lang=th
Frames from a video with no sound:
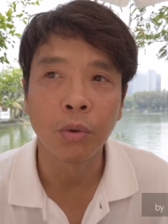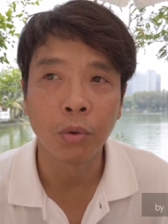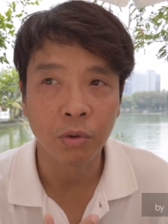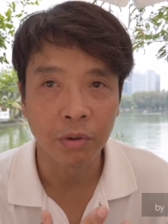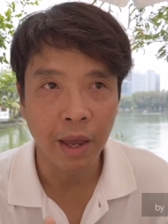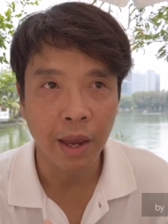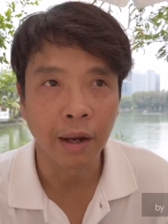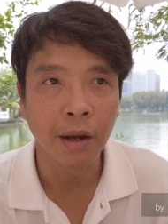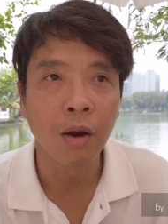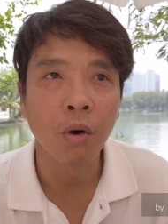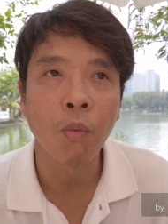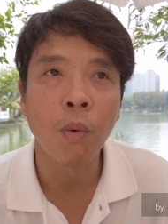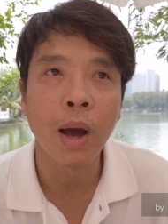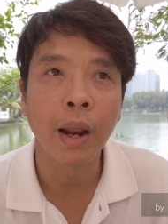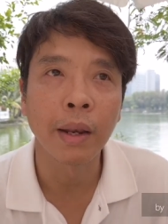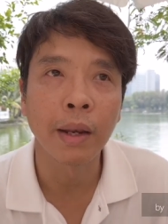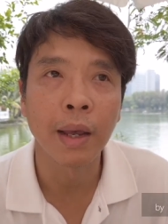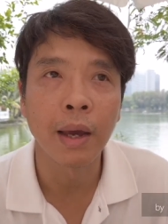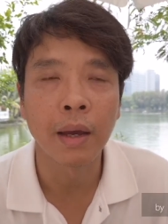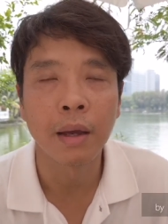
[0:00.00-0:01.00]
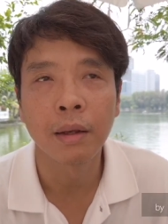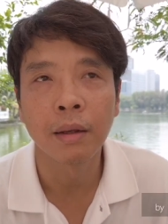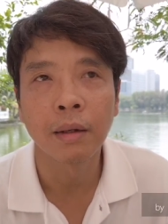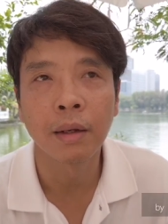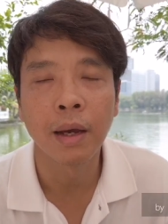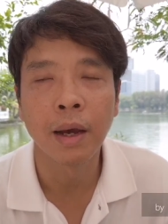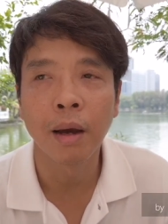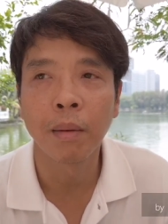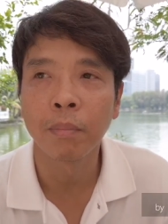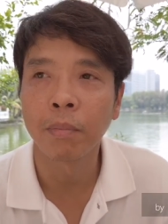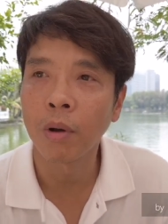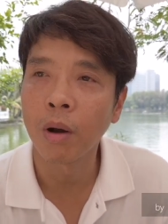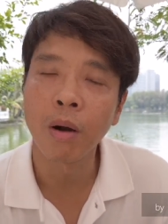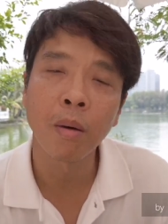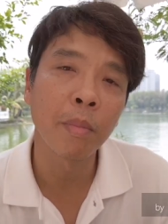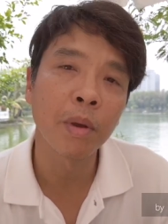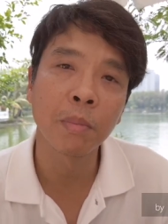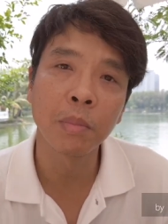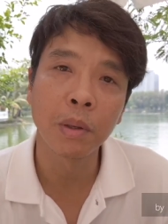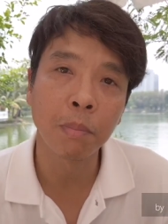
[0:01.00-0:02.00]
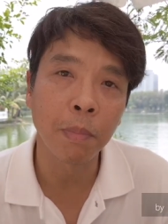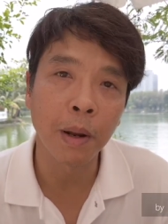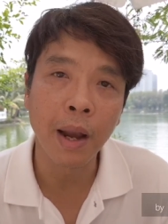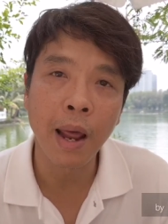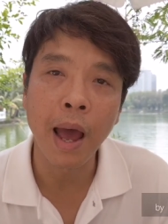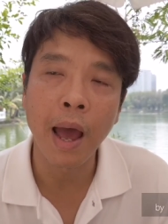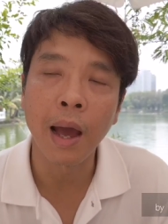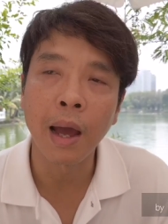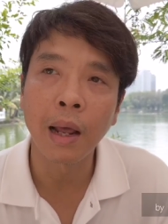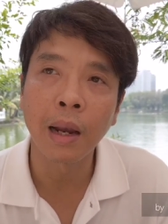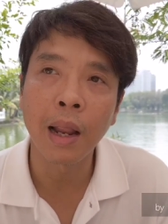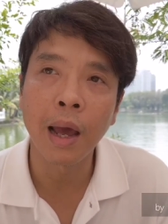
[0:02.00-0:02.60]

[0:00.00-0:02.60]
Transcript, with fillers: ดูแสงกลางวันเนี่ยนะครับ ก็ไม่มีปัญหา